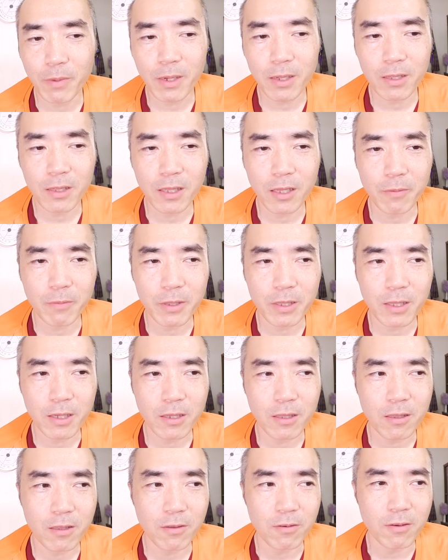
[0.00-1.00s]
パン食べた
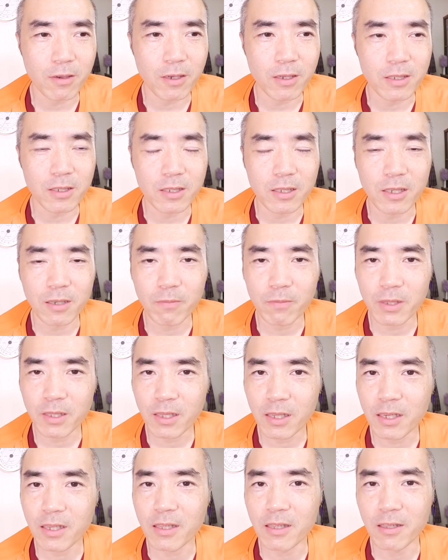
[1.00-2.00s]
いっていう感じがあんま
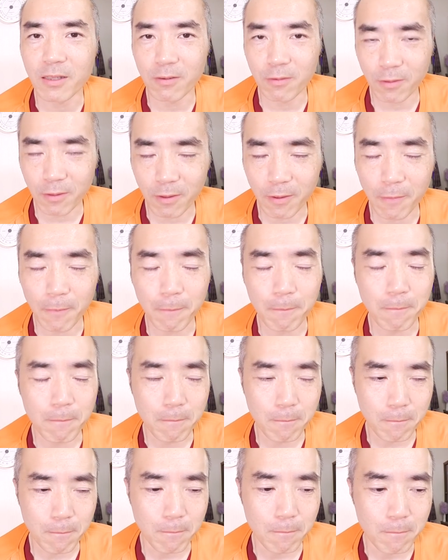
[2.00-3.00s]
ないんだよね
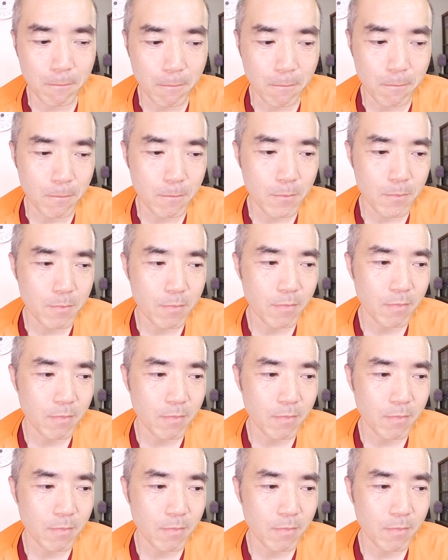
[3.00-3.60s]
うん